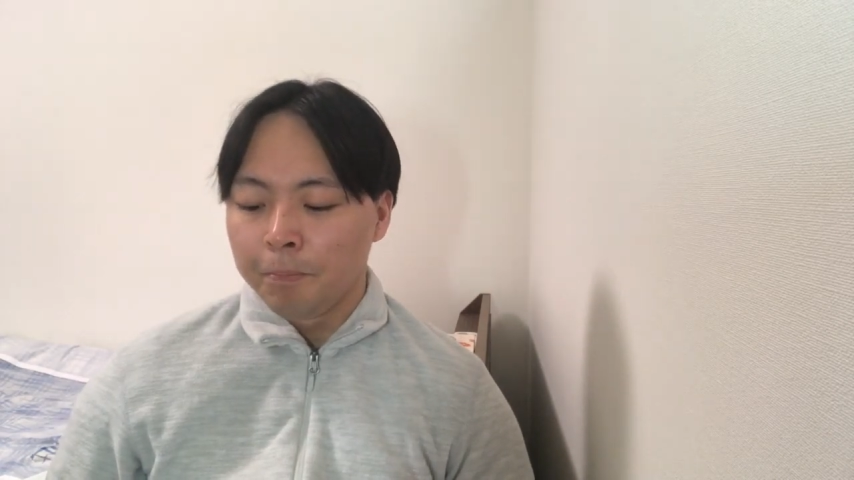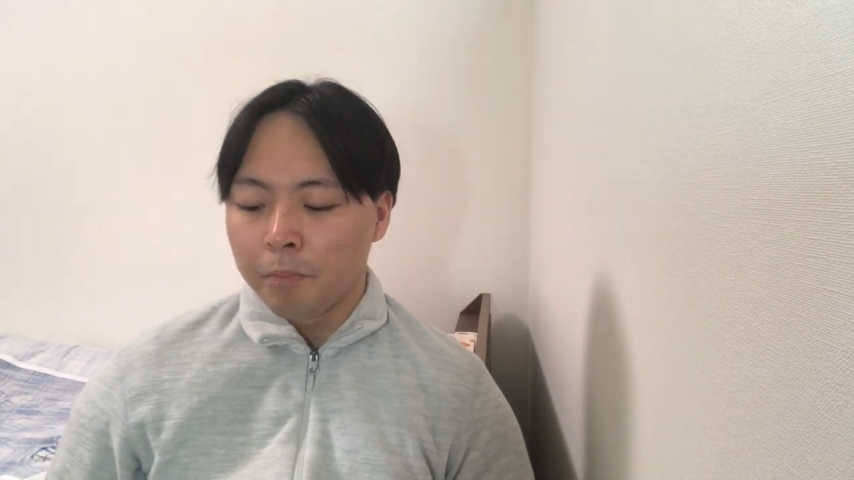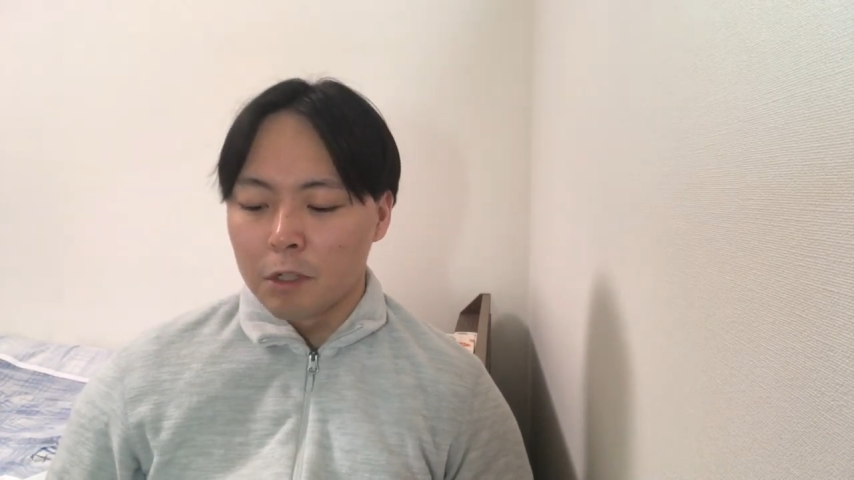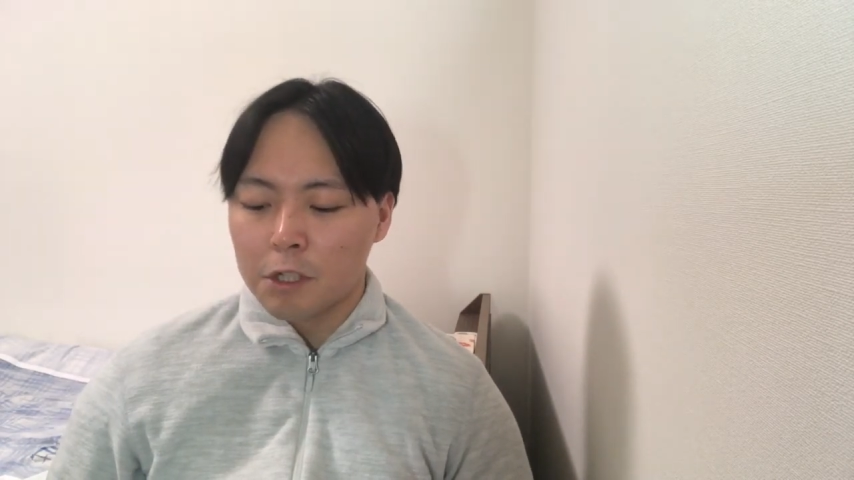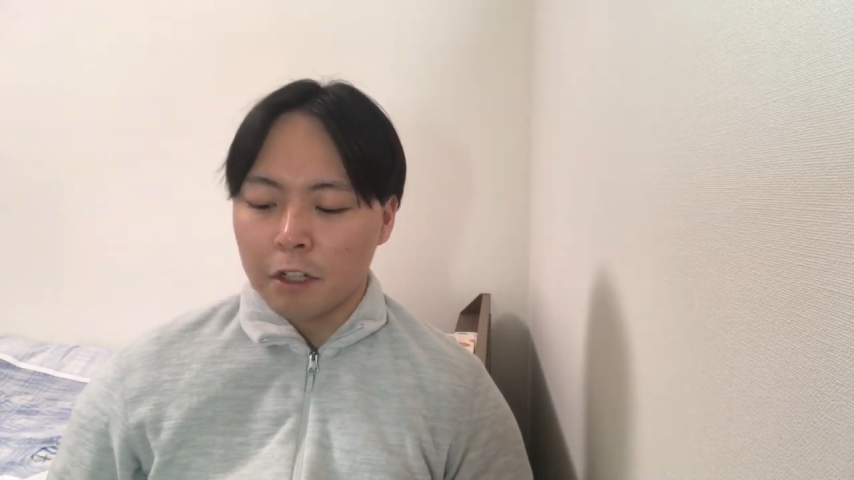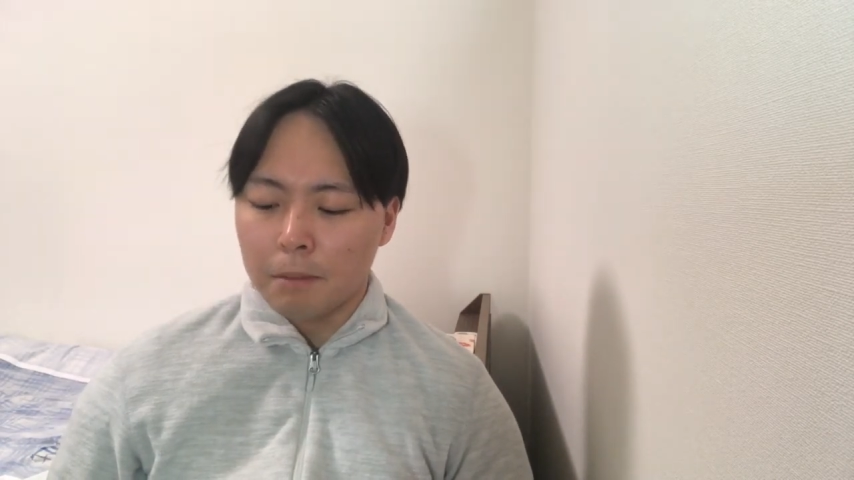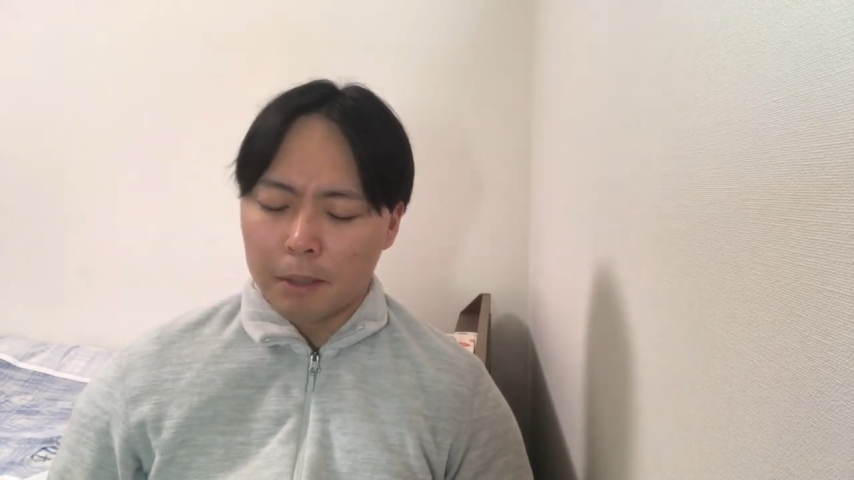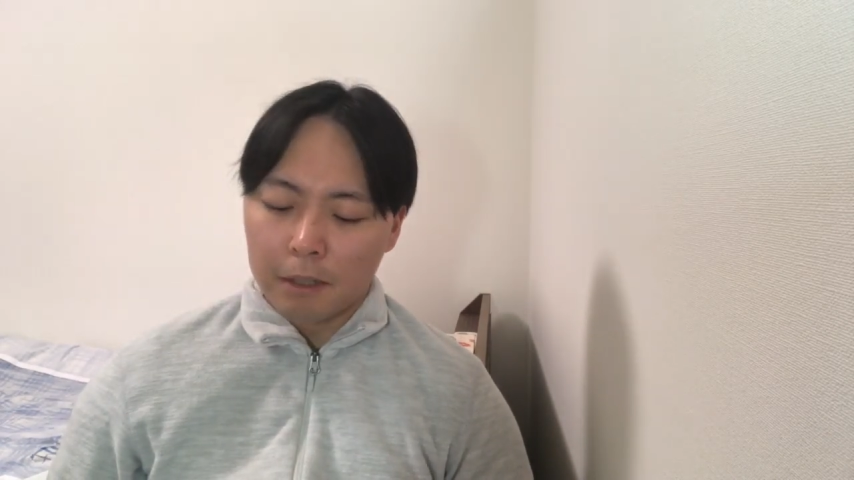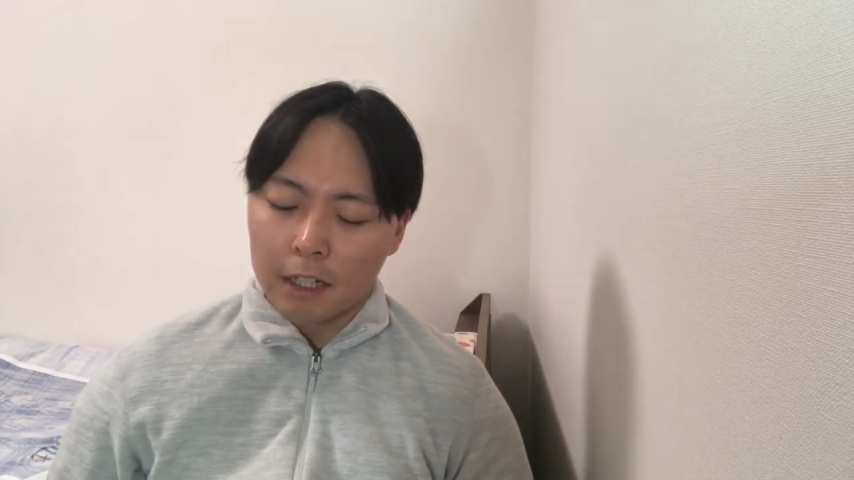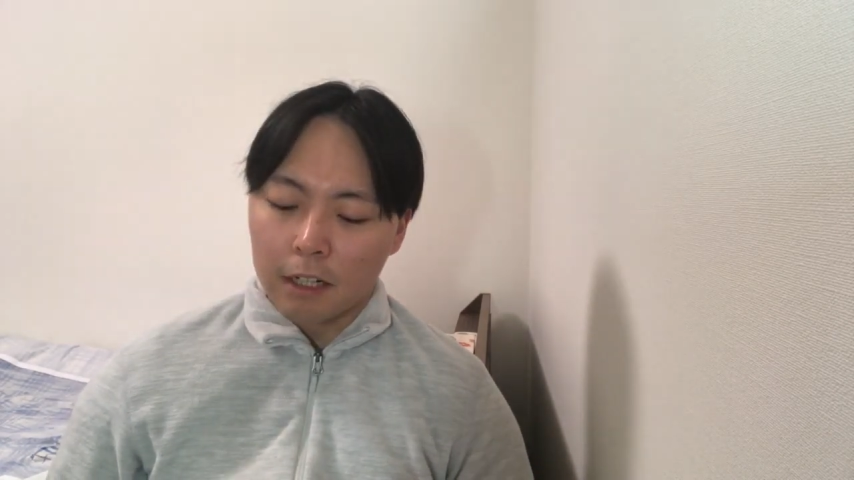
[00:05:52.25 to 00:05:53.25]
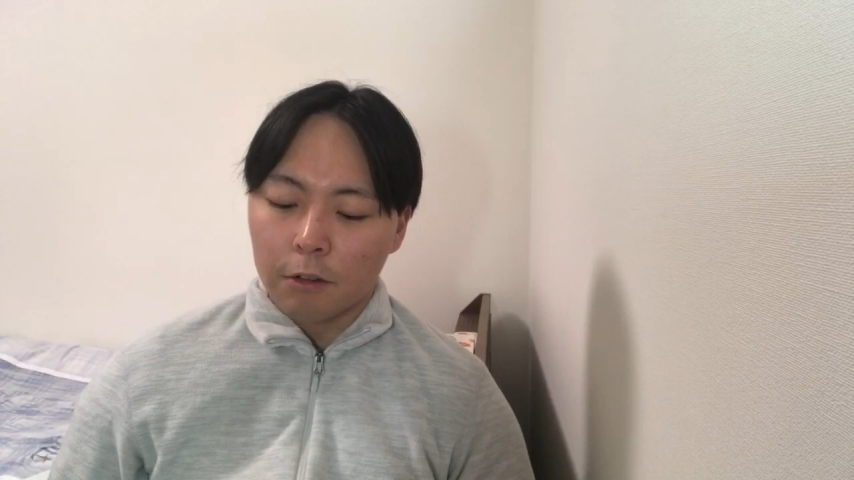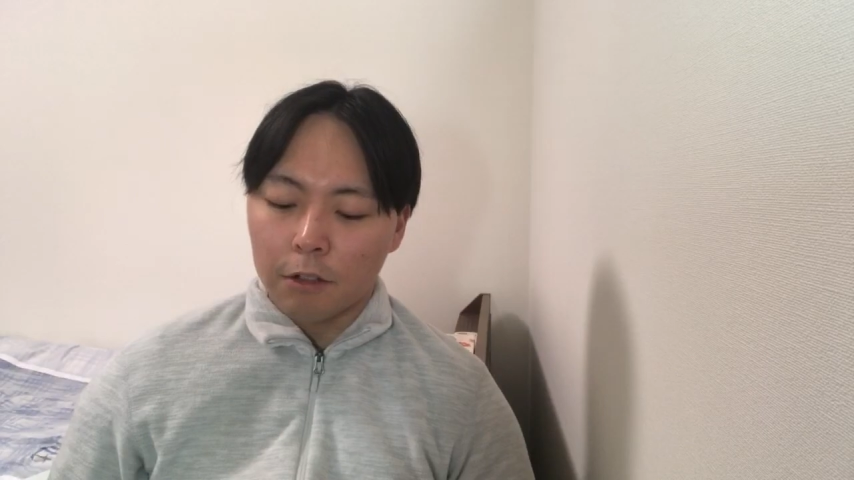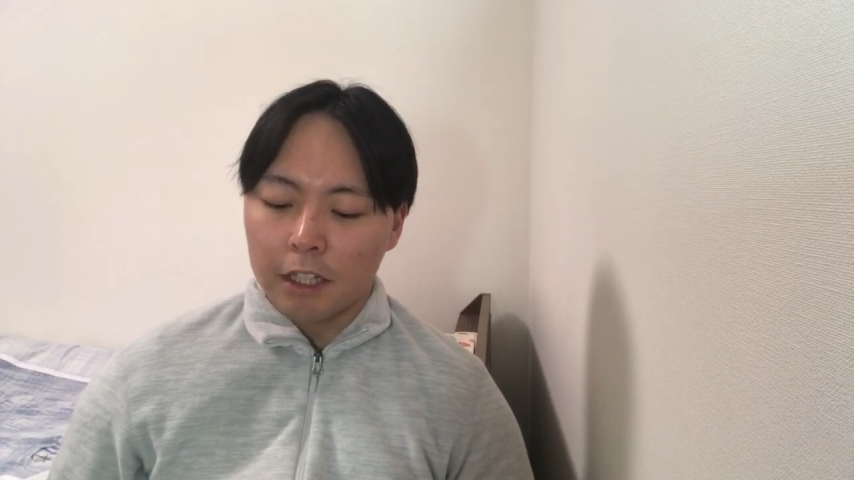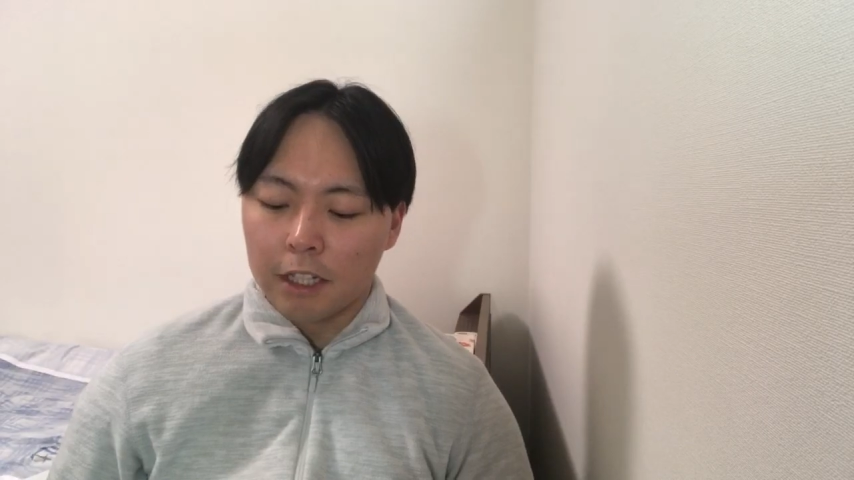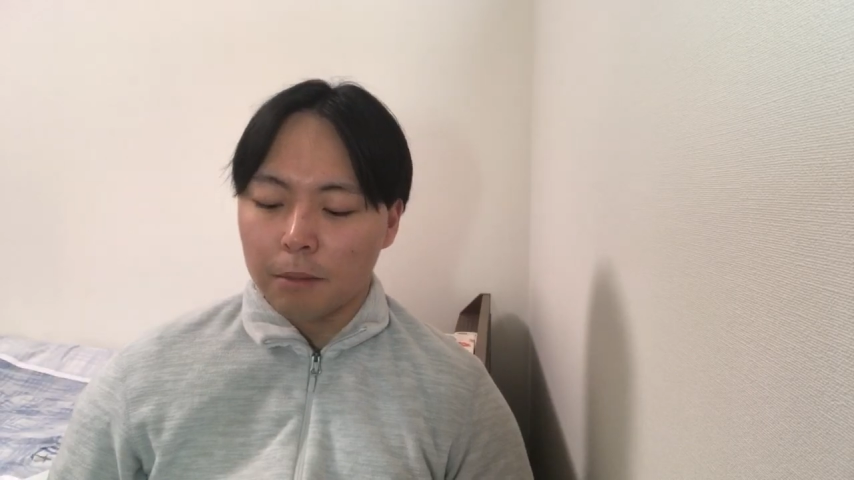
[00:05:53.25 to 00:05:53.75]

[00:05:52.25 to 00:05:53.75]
むしろ今まで学校で何